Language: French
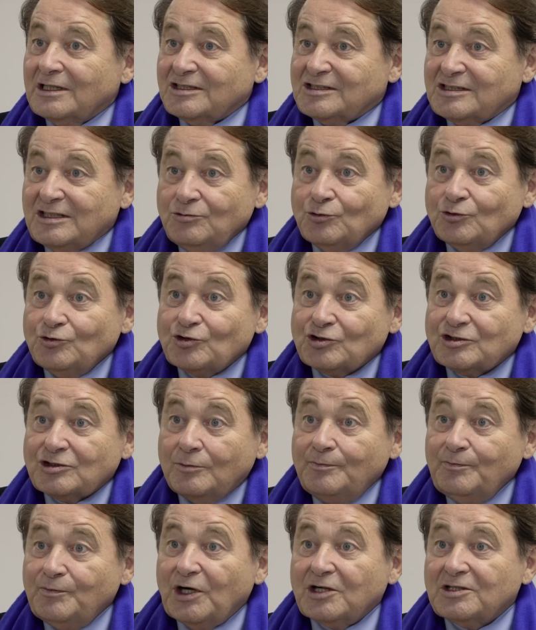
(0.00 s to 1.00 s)
Et si nous ne
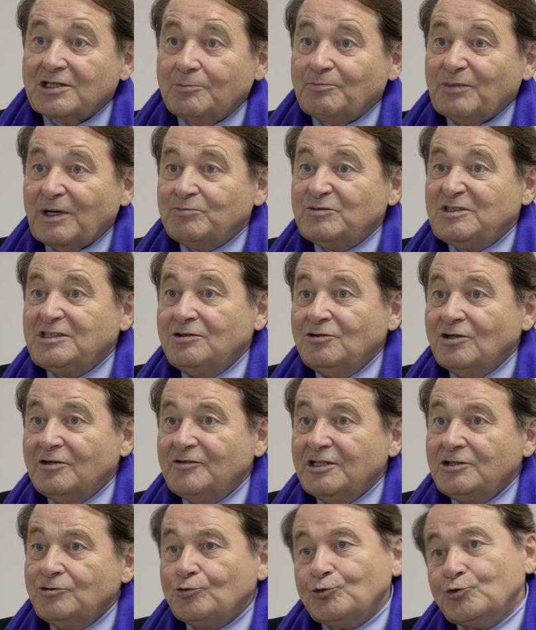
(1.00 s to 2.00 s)
sommes pas capables
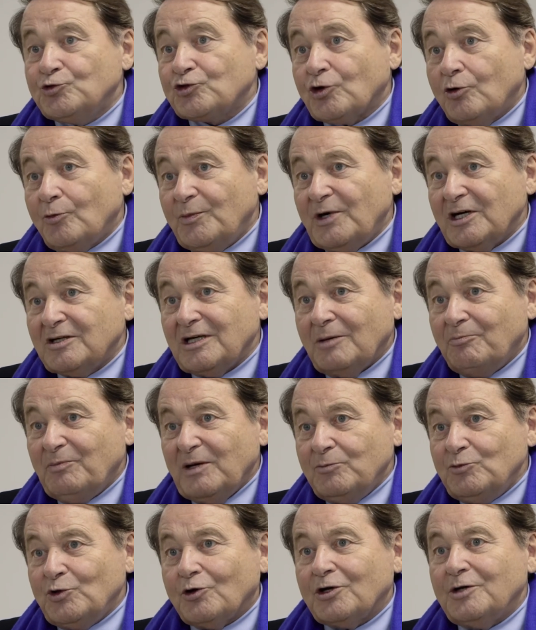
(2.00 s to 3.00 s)
d'innover, nous ne serons pas
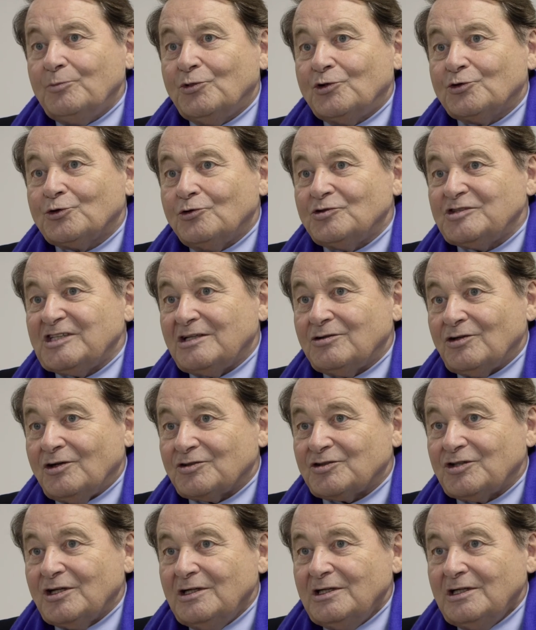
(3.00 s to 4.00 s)
capables de répondre aux
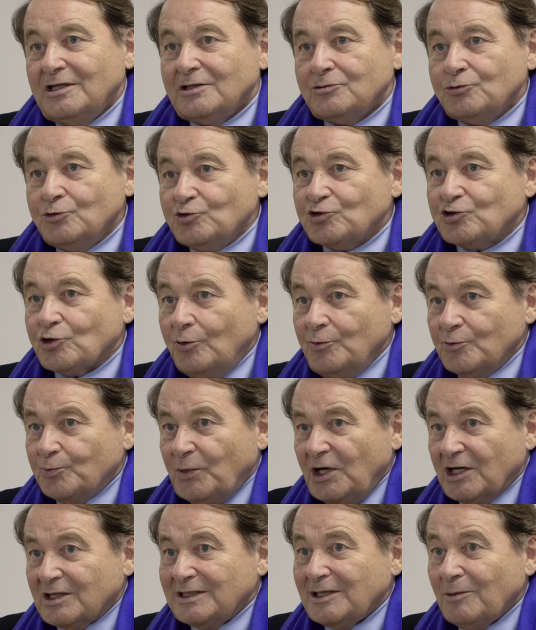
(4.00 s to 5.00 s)
attentes. Nous ne serons
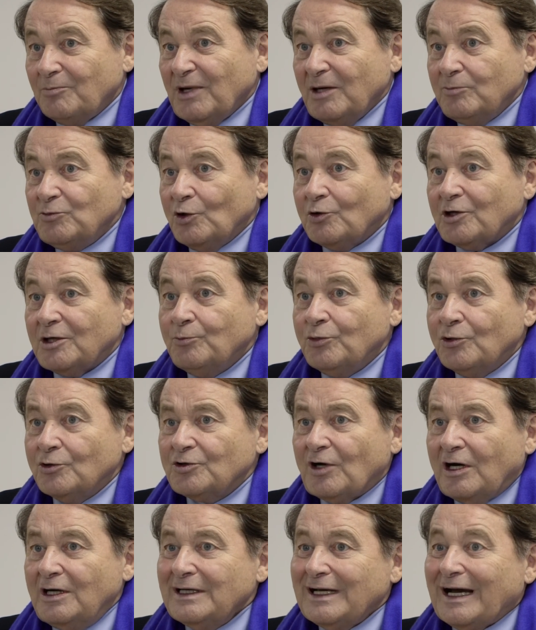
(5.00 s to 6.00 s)
pas capables de
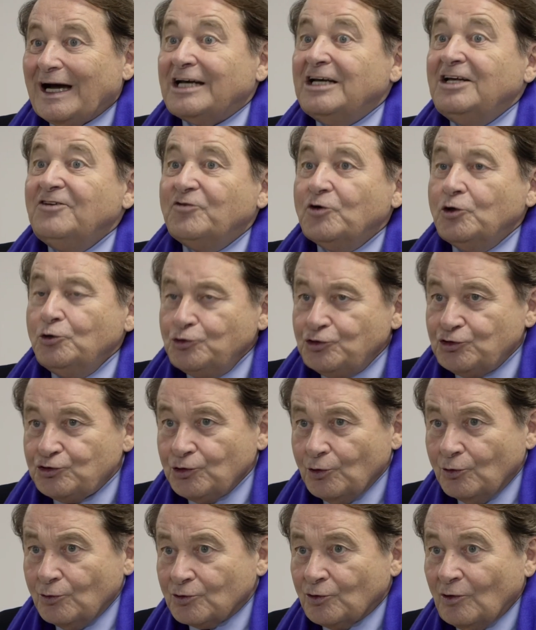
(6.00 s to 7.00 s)
répondre à
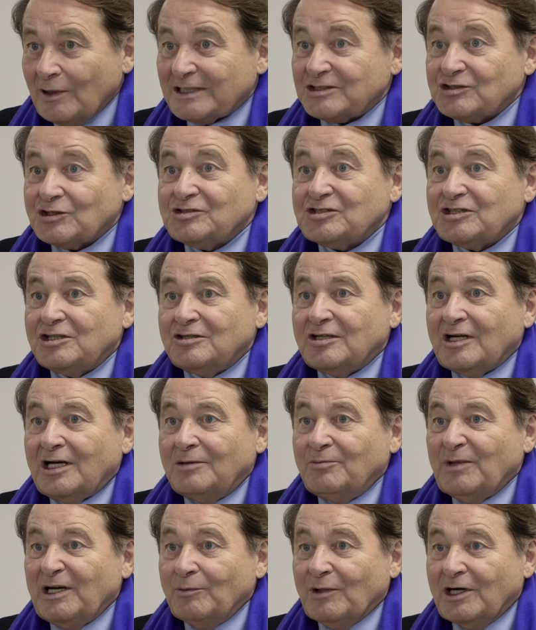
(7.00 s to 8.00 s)
l'évolution de la société
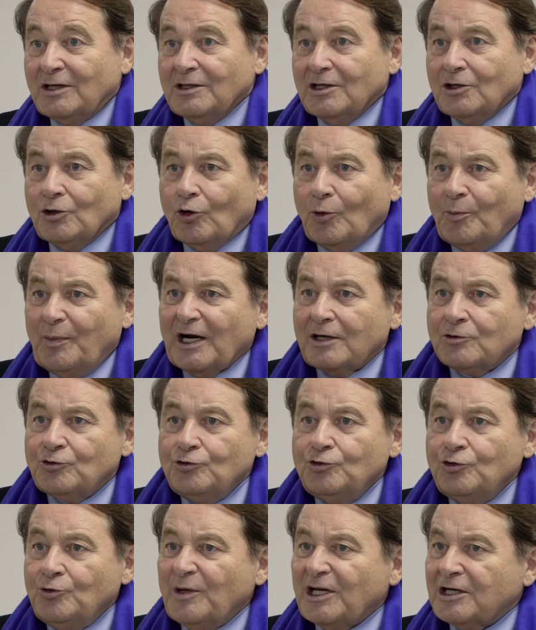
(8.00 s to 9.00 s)
elle-même. On parle
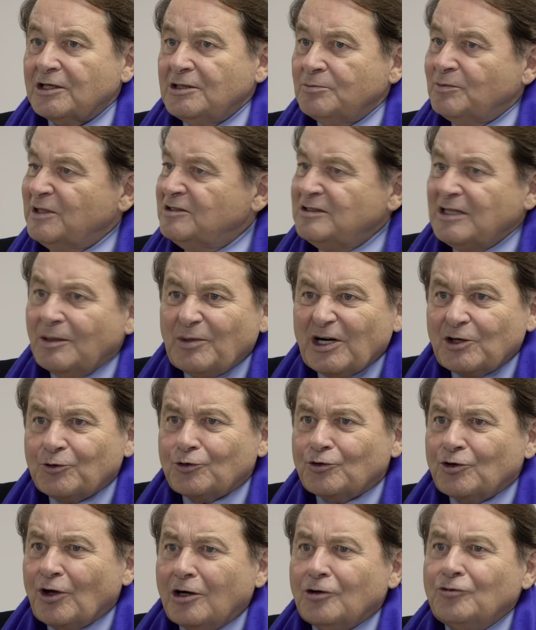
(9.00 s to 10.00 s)
du numérique, mais il n'y a pas
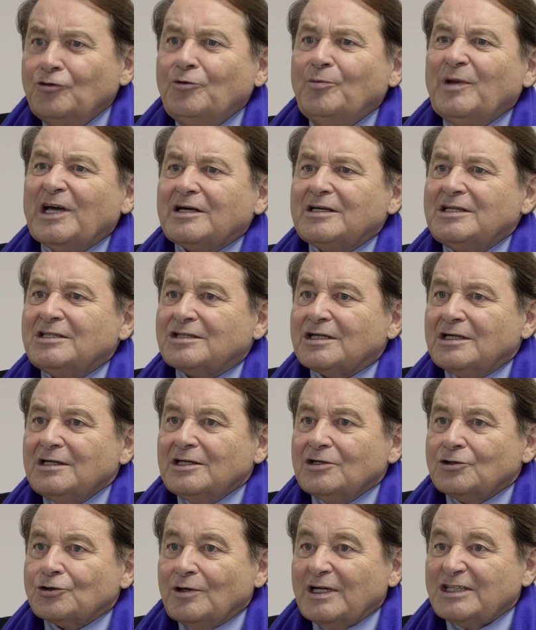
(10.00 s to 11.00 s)
que dans le numérique
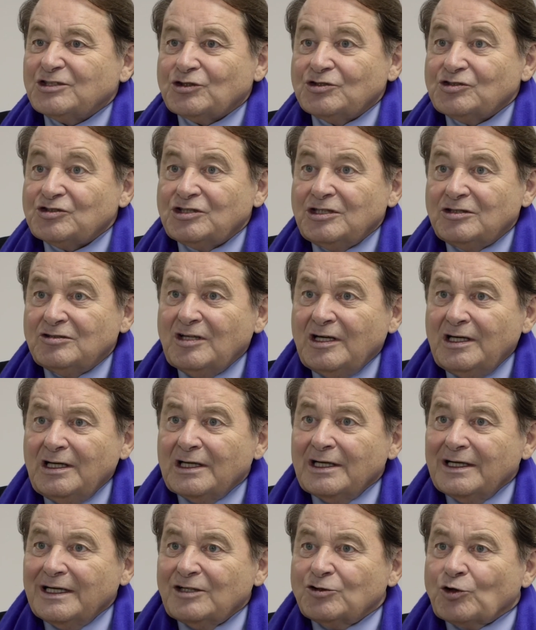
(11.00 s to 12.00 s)
que la
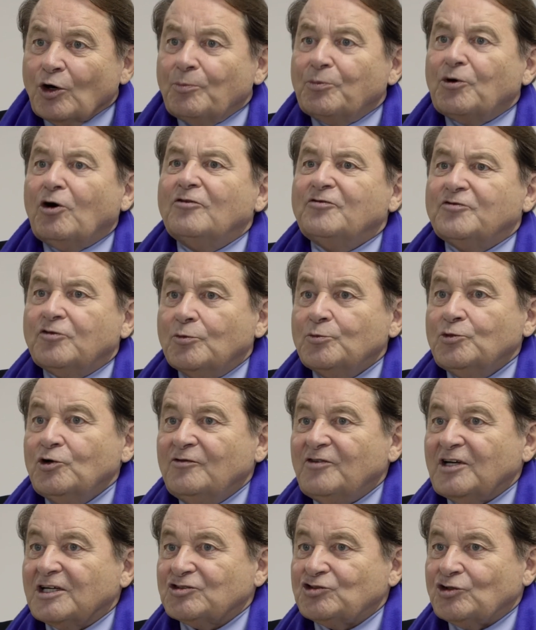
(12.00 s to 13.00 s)
société est en profond
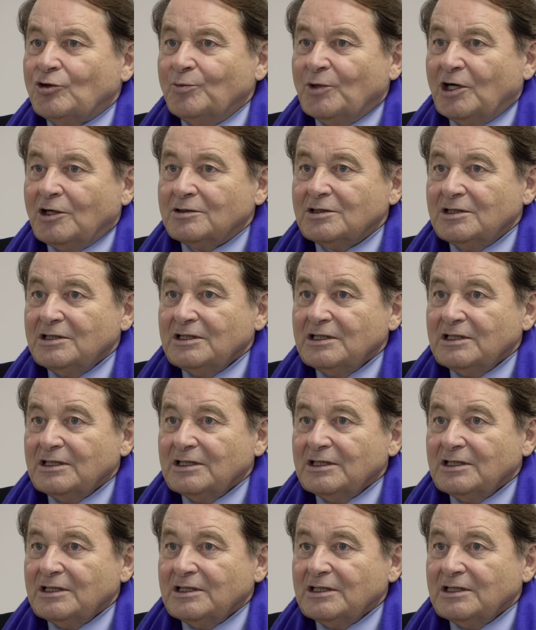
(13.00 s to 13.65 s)
bouleversement.